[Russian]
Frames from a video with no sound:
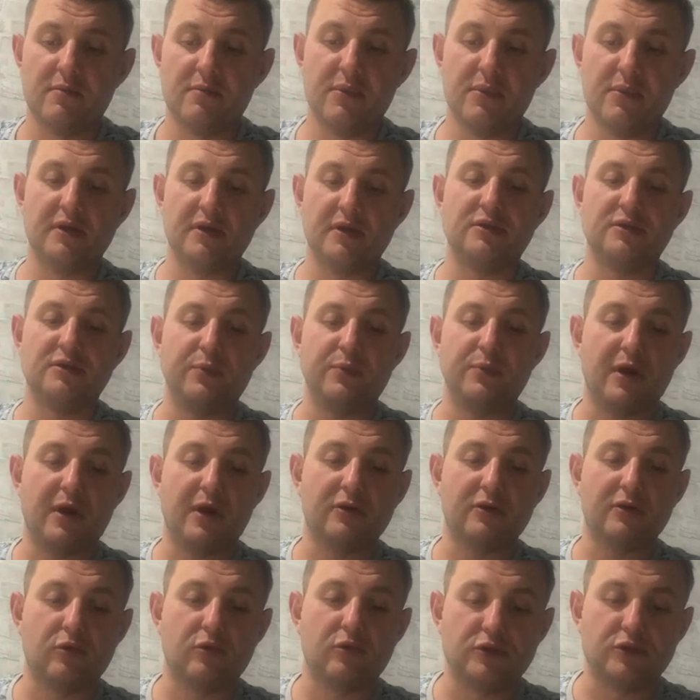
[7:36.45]
мерить
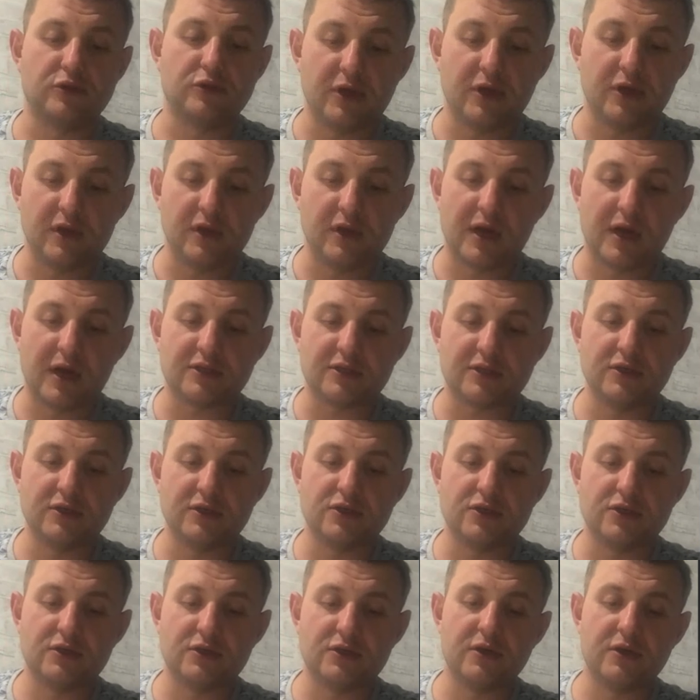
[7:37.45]
температуру тела
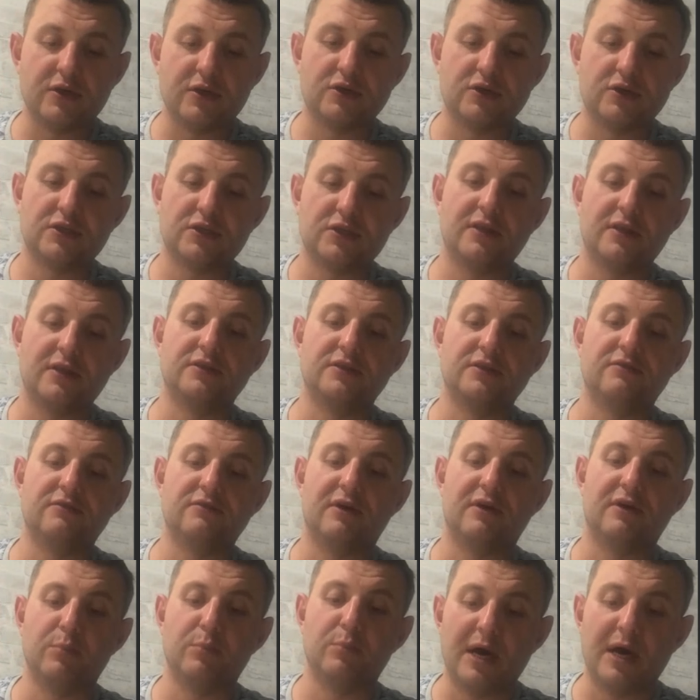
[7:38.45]
каждые 4 часа,
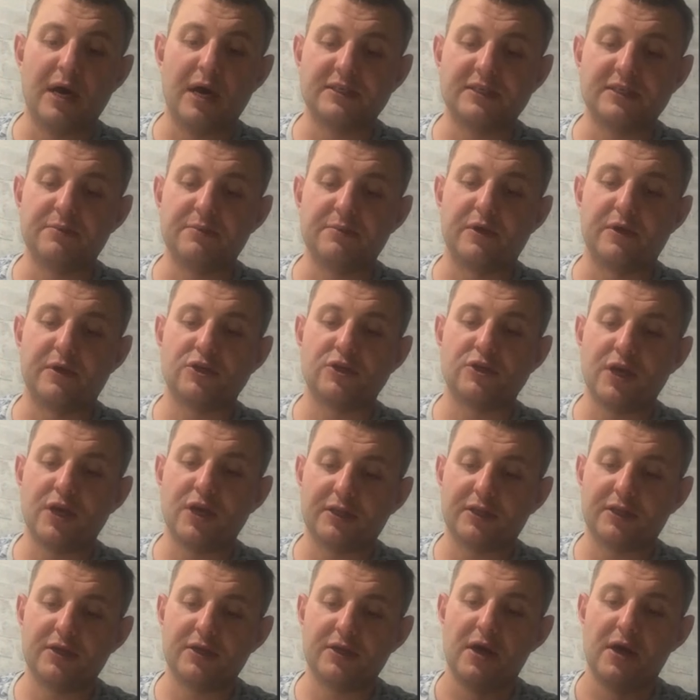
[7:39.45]
надевать маски,
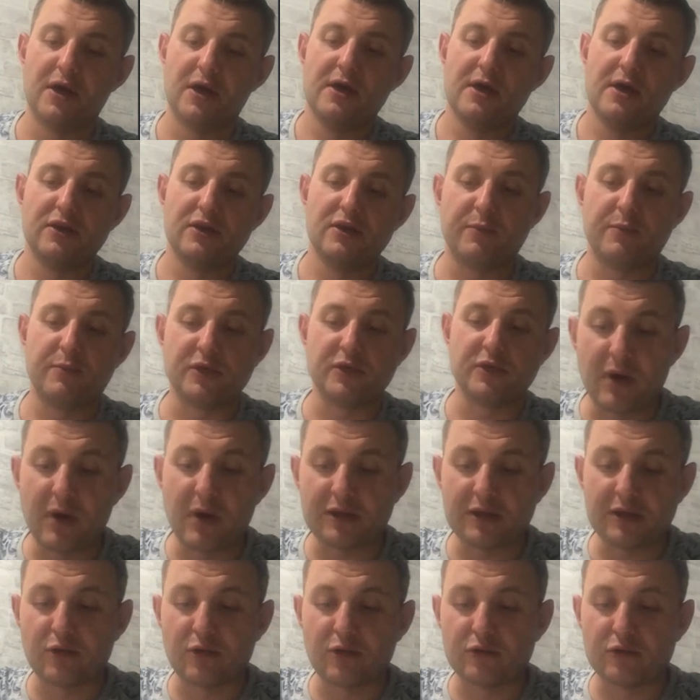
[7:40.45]
перчатки, не
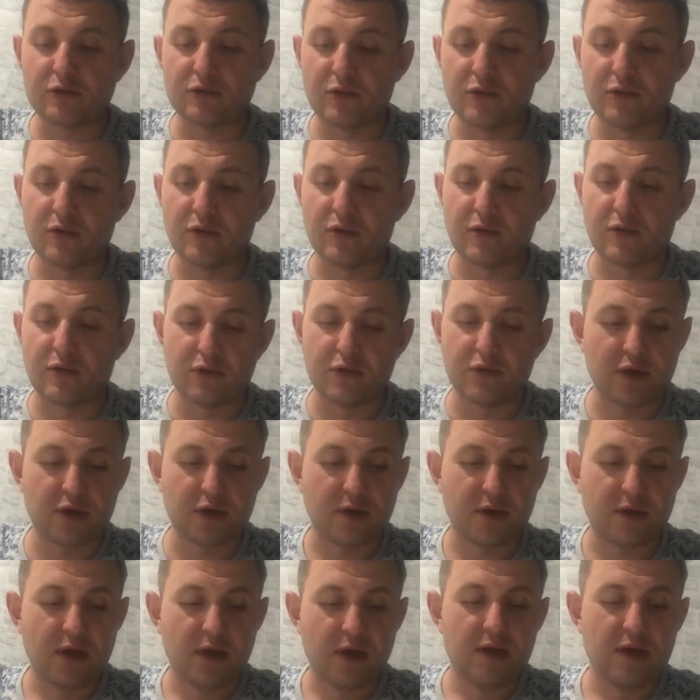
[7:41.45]
пожимать друг другу
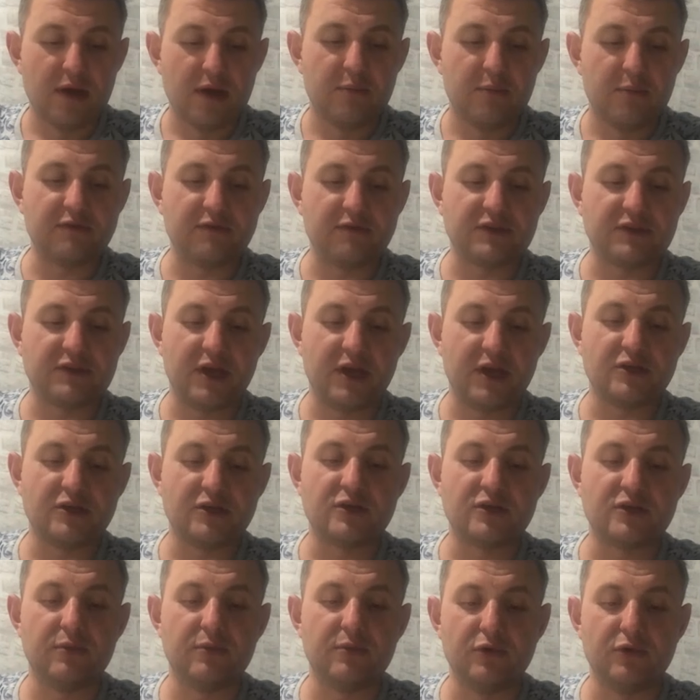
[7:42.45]
руки при
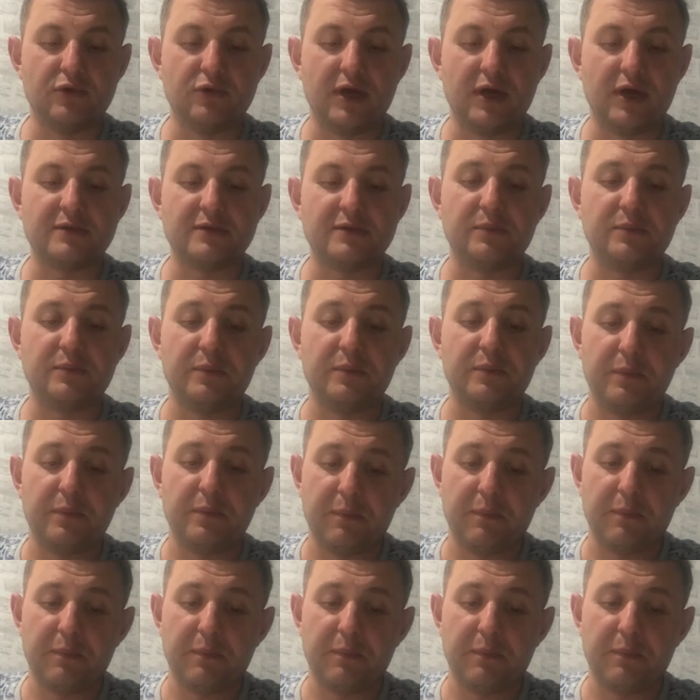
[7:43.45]
встрече, соблюдать